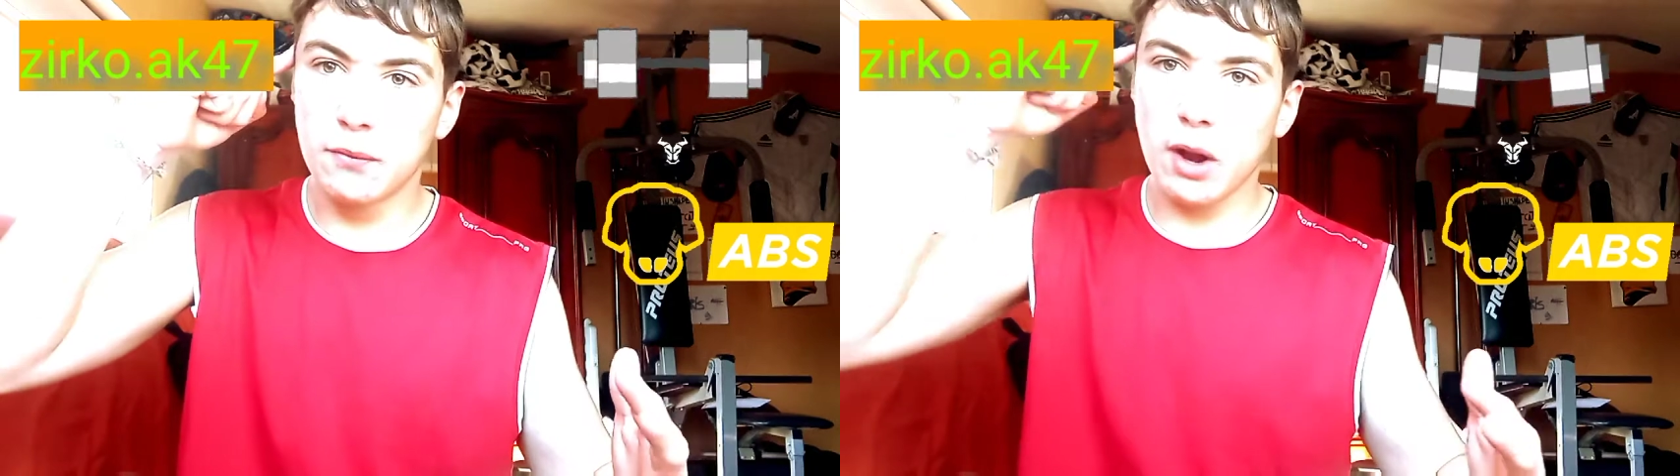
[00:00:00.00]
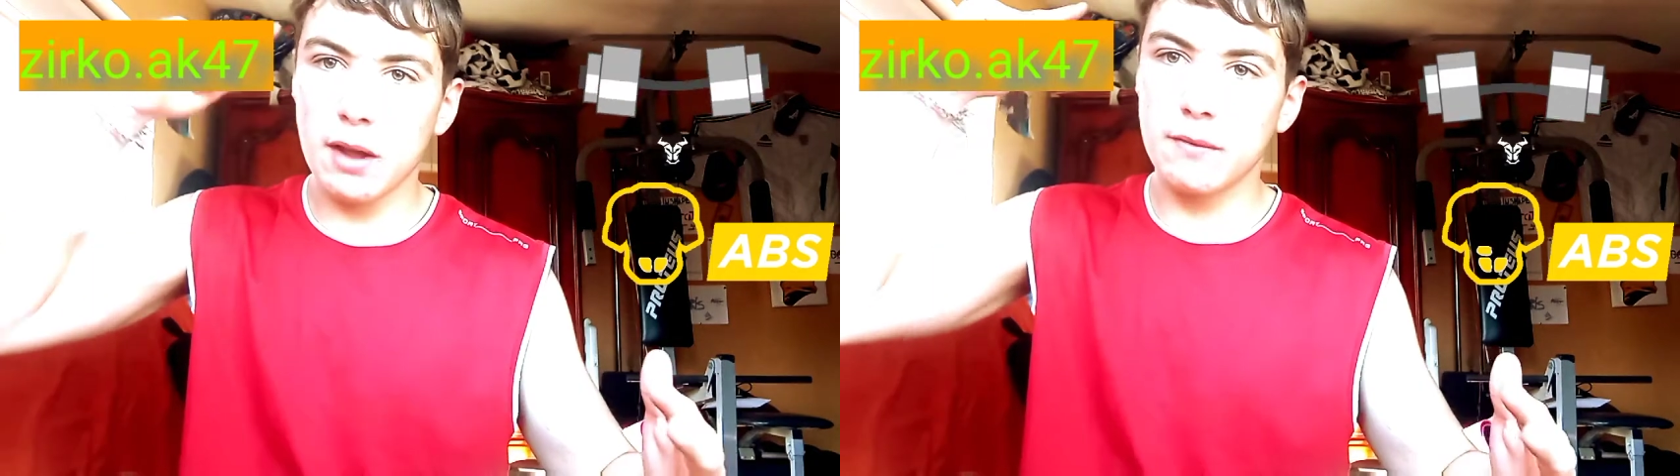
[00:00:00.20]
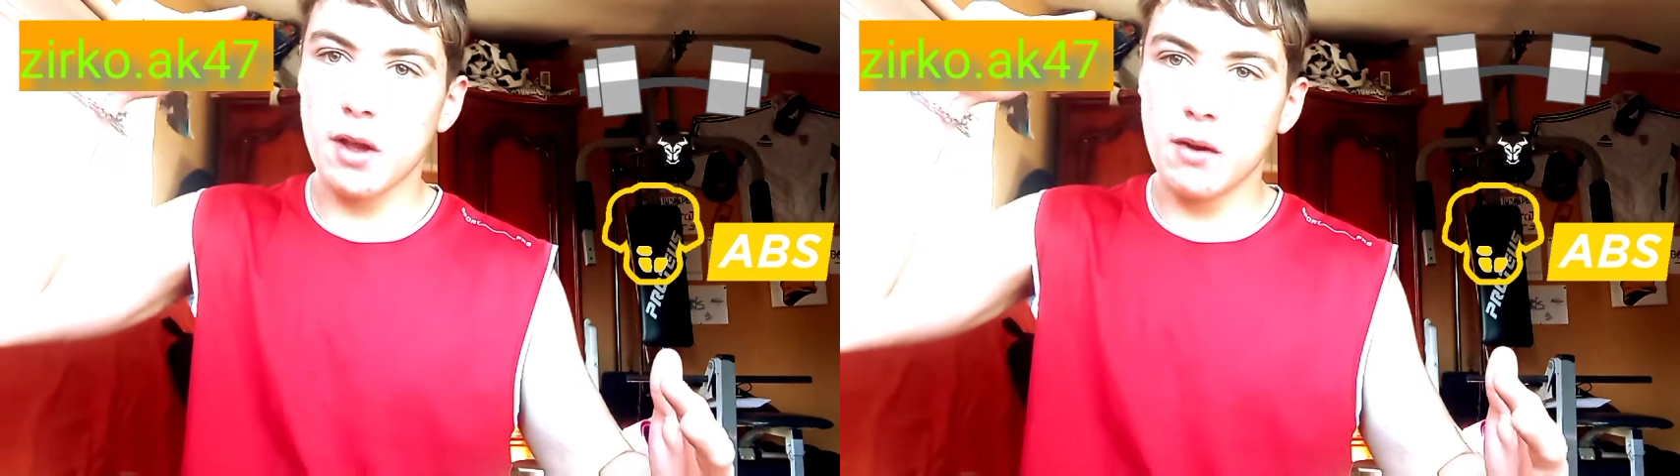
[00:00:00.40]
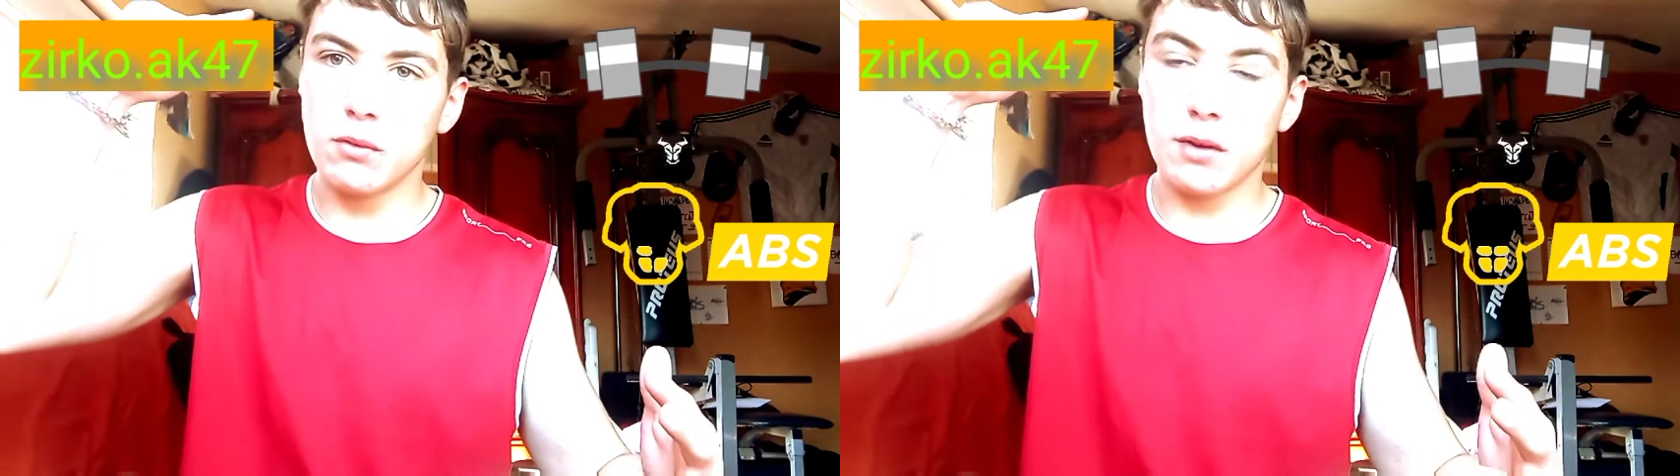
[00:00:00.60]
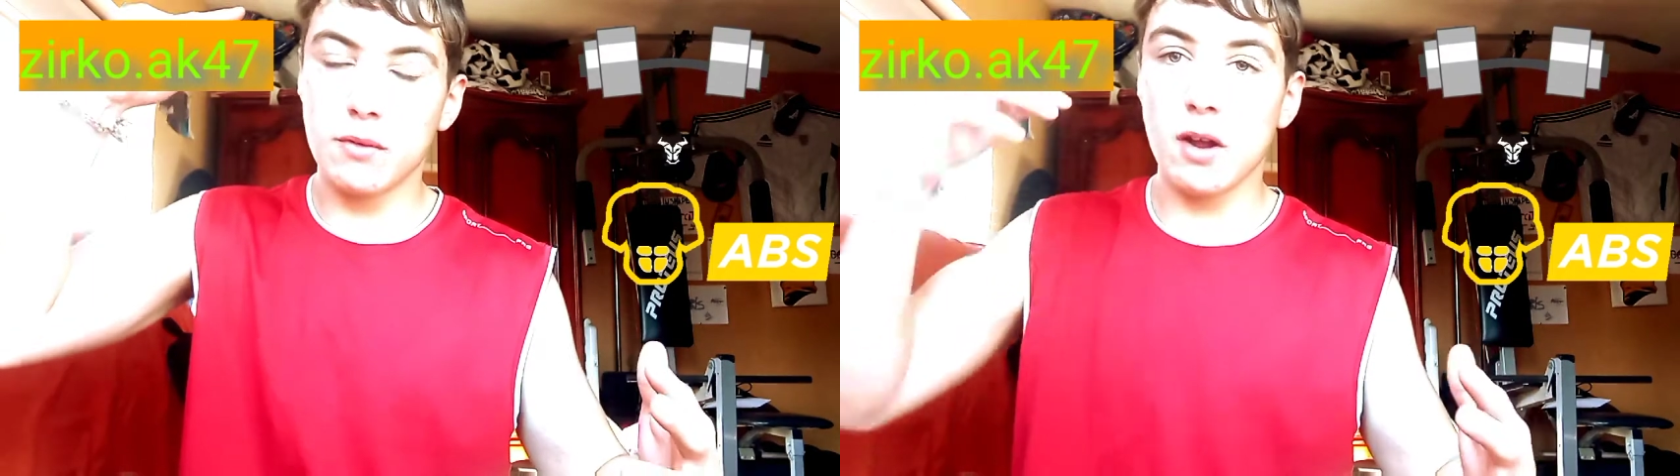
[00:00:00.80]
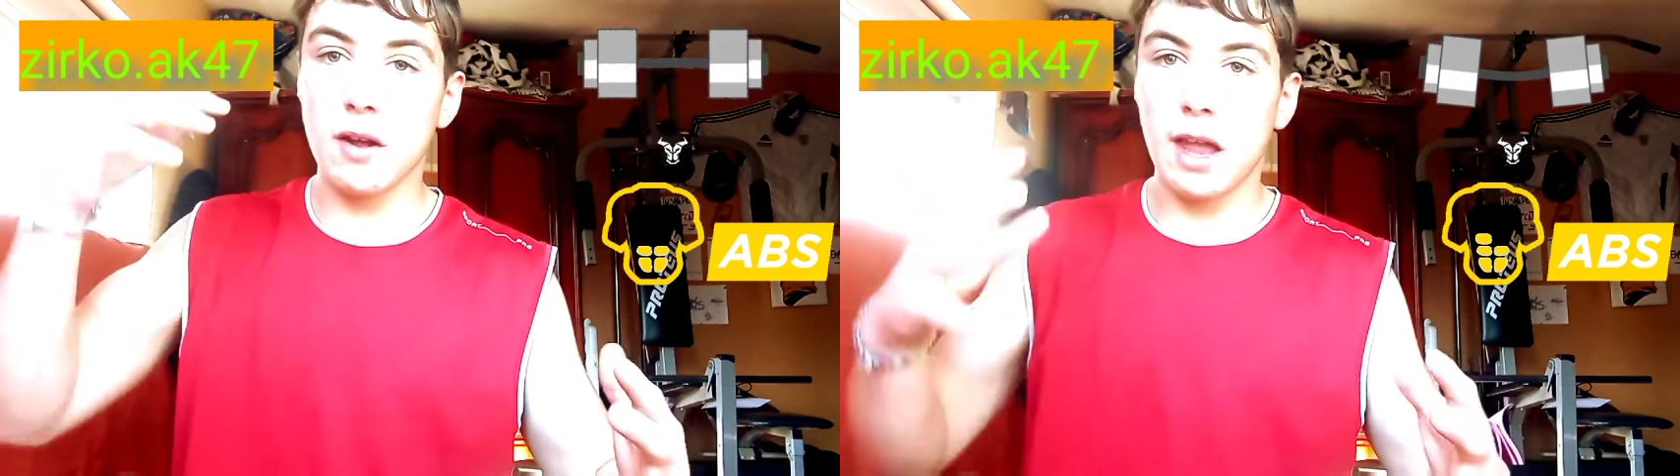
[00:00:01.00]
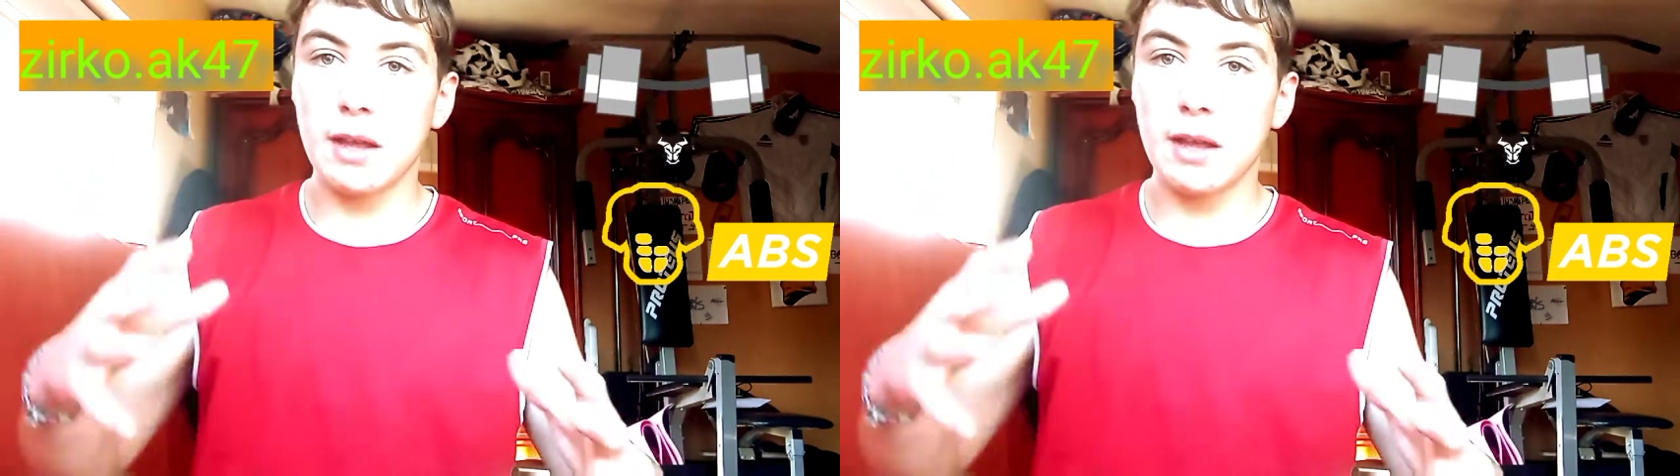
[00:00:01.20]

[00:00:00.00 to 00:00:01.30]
vos rêves, voilà,